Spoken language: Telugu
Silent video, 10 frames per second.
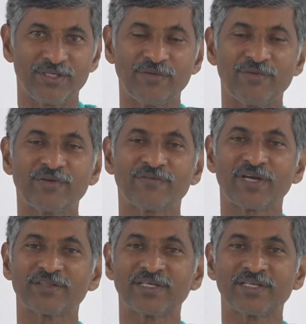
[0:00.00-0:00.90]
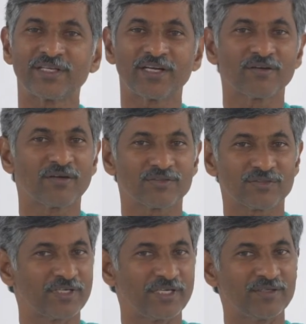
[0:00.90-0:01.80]
ఈవినింగ్ ఫైవ్ థర్టీకి రెండు
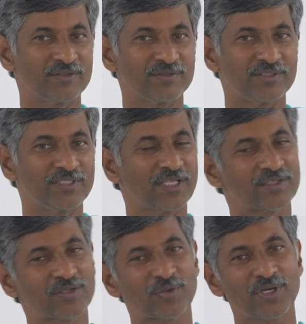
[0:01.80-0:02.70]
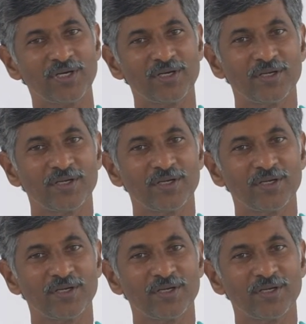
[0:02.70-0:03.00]
గ్లాసులు నీళ్లు ఇదంతా కూడా